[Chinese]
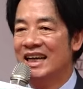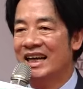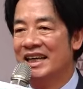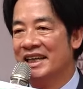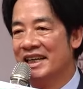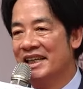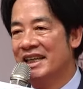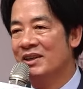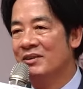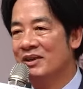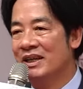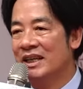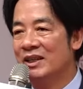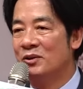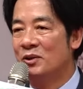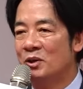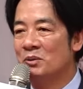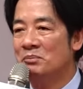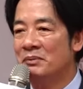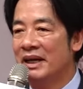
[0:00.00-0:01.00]
哎，因为
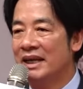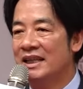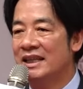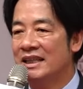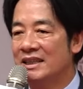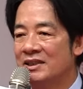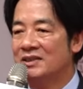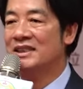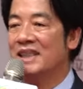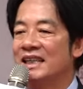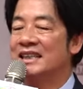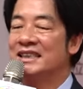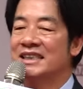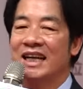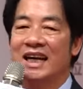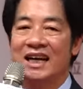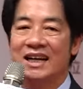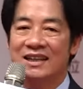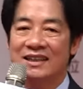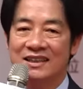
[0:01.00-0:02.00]
我每一年都参
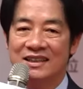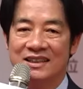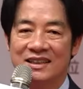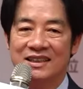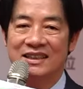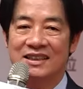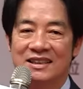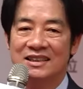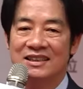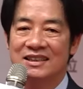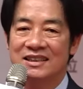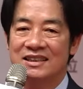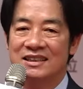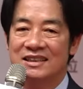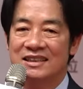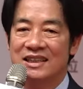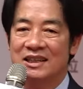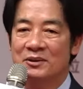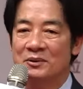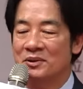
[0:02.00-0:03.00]
加，
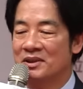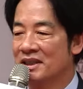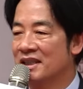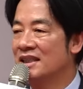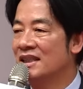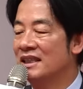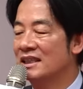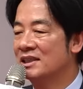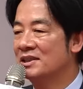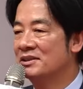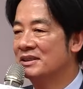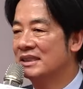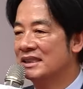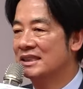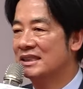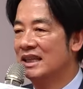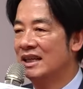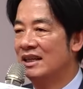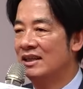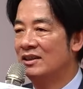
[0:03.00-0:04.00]
那我更能够
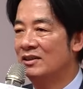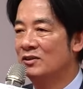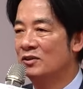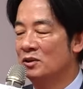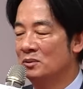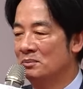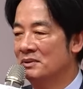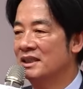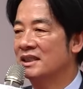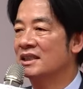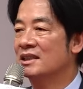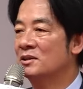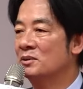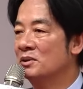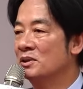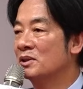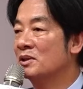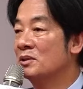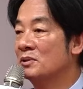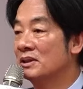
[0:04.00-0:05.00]
知道我们这个
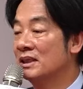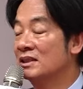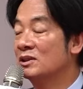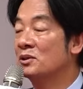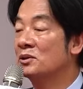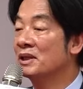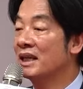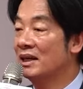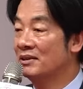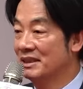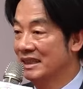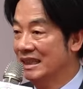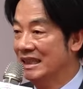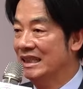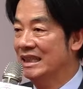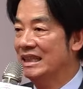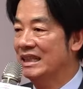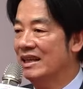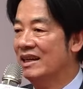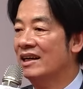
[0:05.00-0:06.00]
活动的重要意
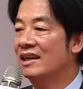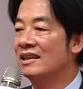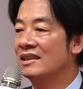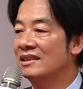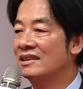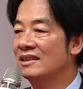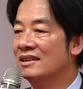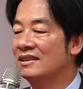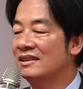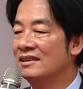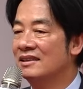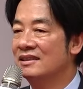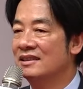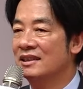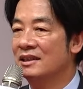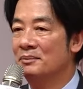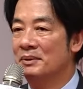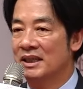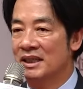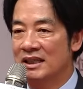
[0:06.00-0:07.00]
义了。
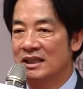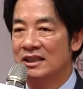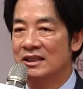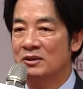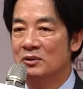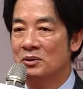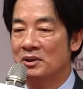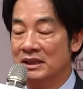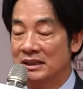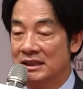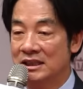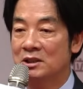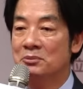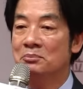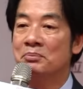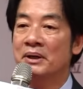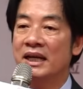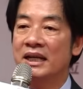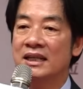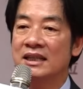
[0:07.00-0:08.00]
特别我很
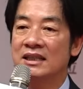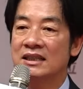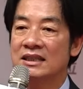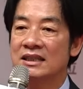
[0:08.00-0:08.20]
钦佩